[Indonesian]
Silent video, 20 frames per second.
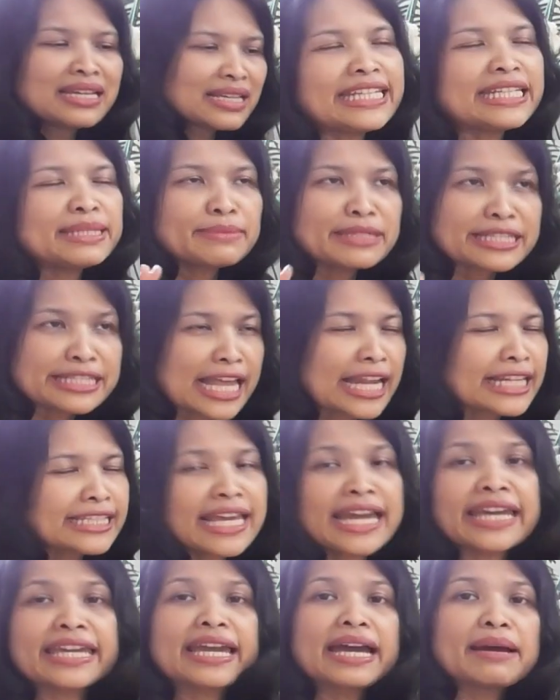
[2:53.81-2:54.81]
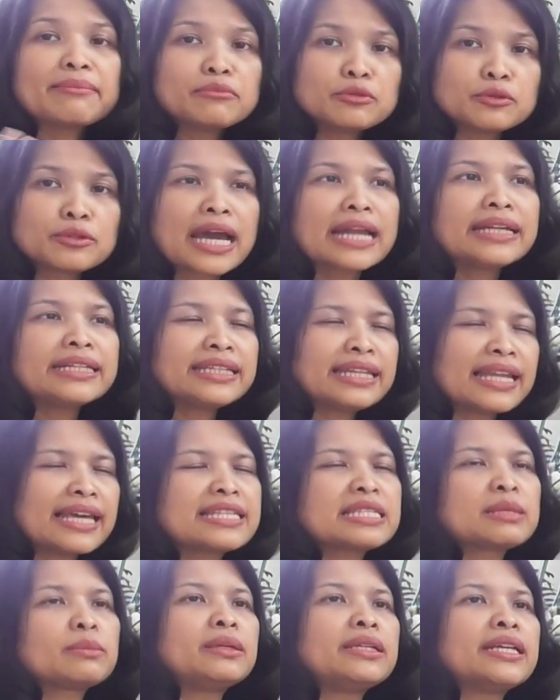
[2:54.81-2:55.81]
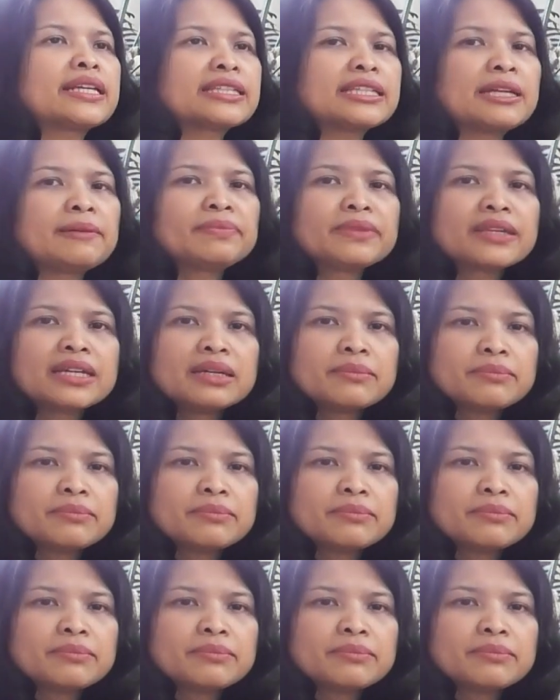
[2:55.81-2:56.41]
Ini misalnya ya, bukan nilai sebenarnya.